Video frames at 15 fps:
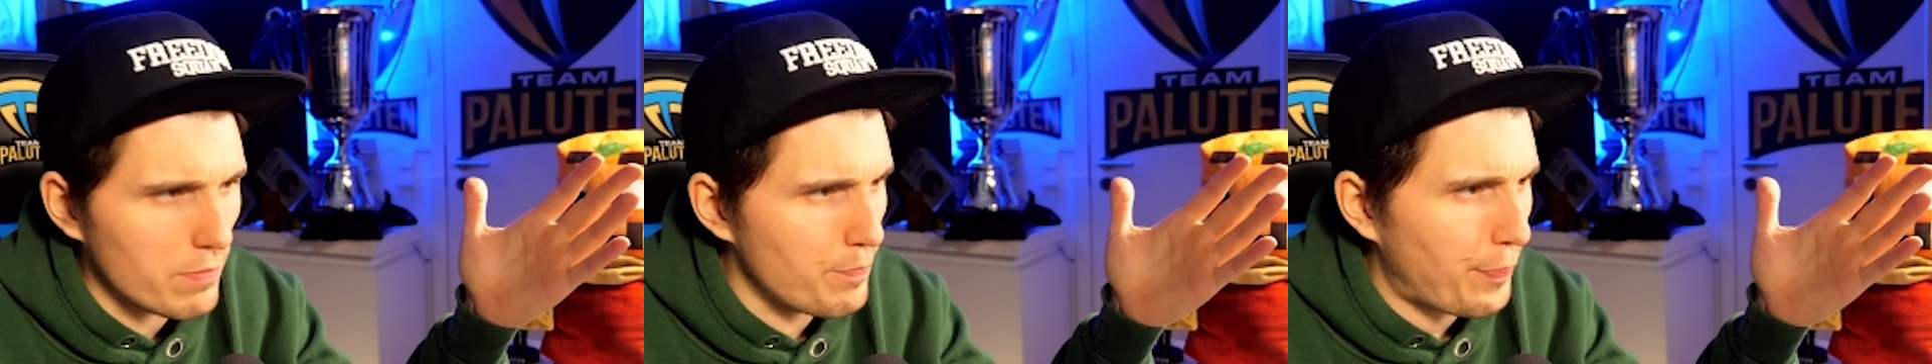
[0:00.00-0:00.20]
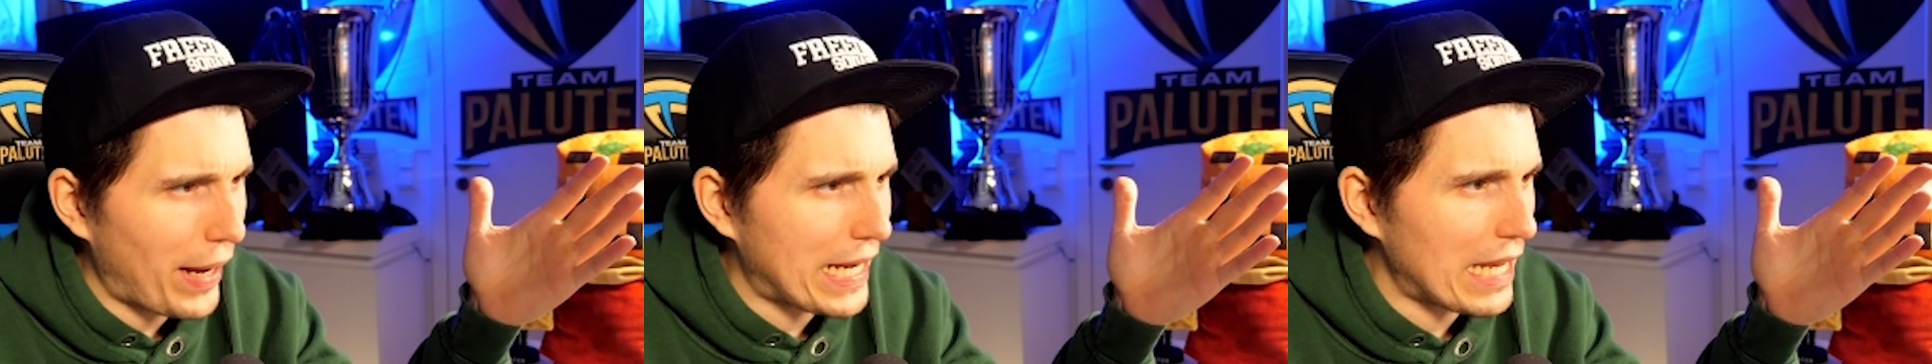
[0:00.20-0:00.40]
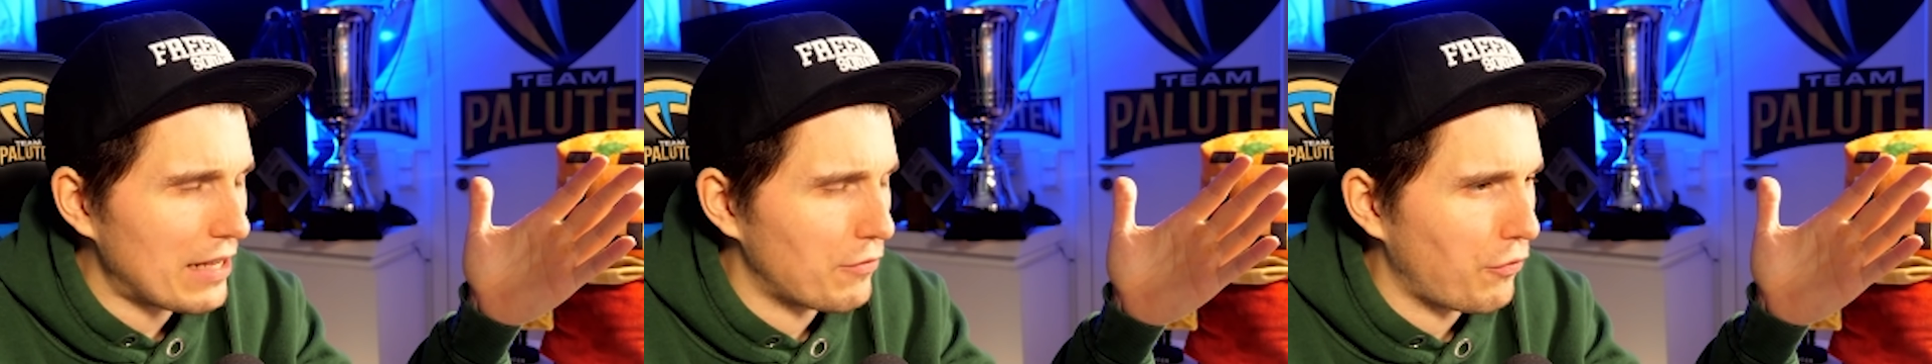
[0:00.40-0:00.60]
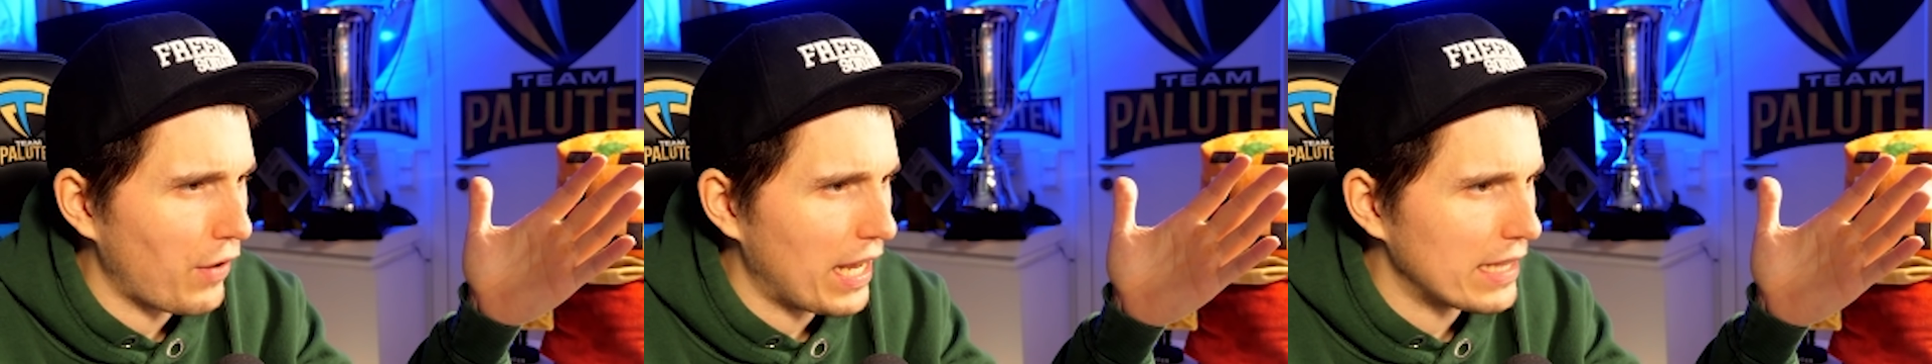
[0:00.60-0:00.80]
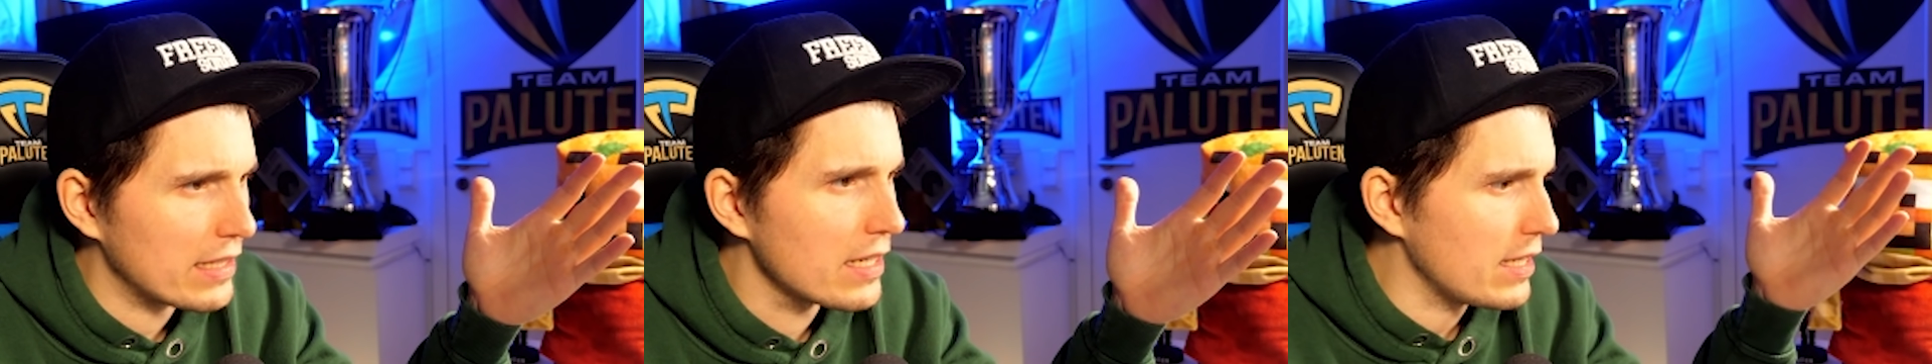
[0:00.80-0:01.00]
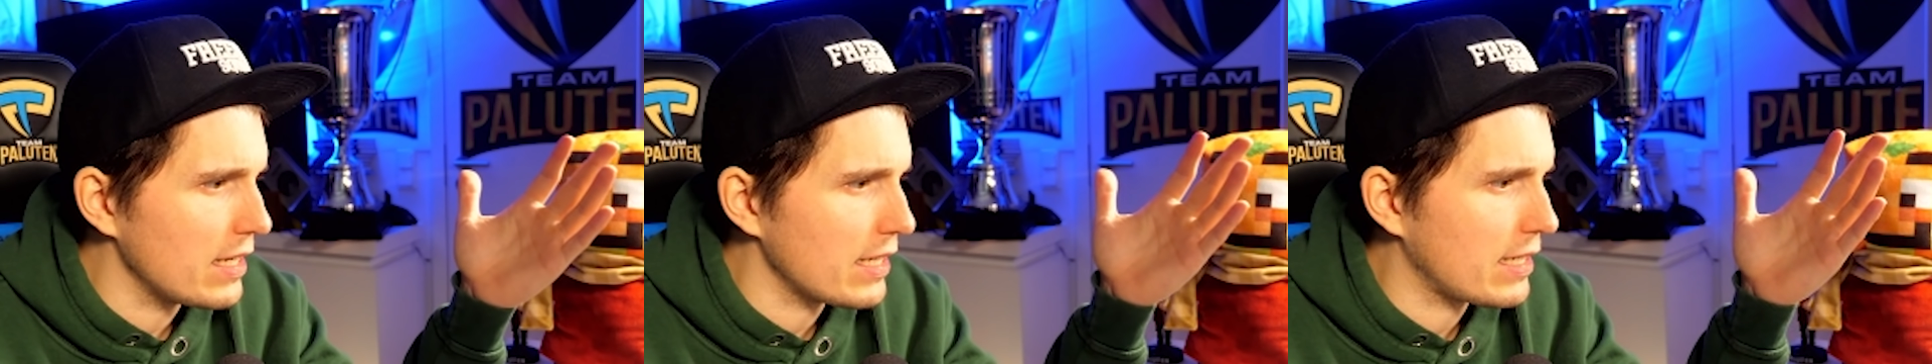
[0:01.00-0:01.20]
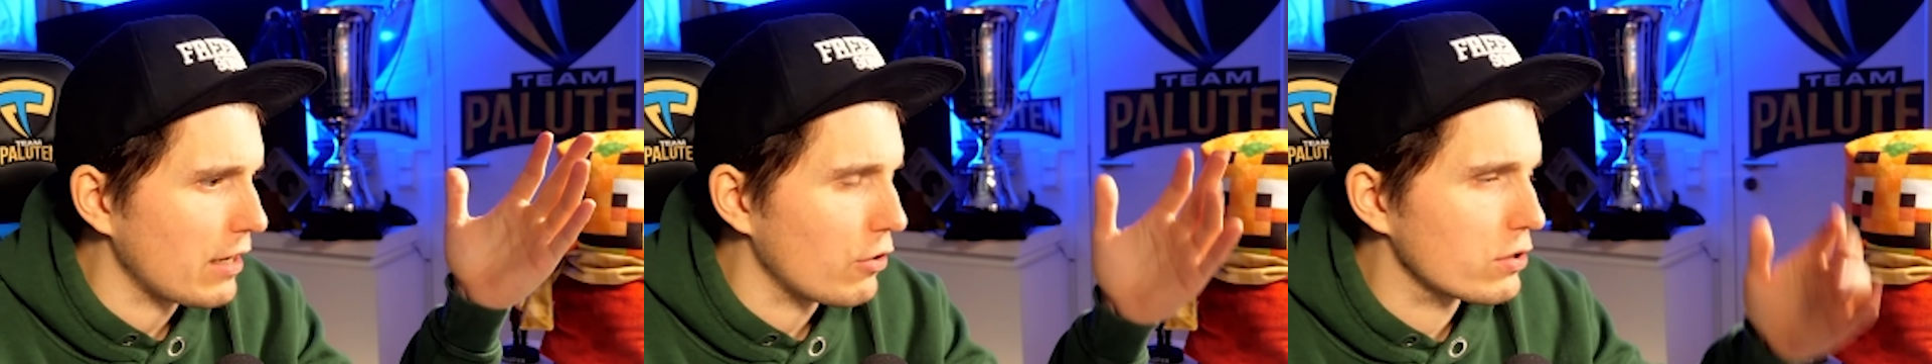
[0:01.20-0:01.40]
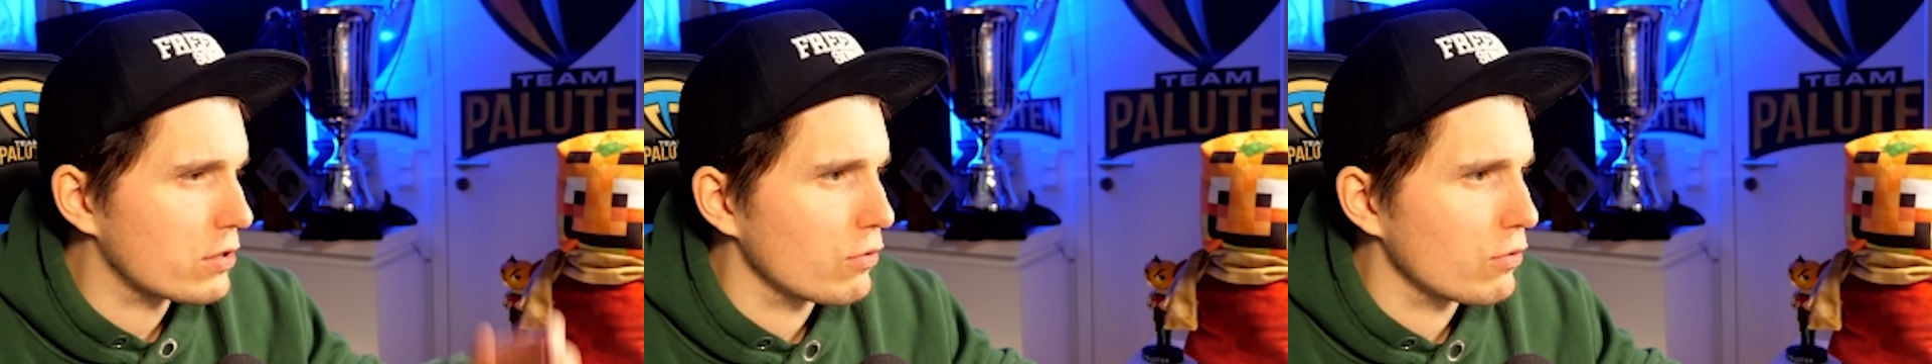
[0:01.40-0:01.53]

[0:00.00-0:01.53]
einen Bug entfernt, den ich auch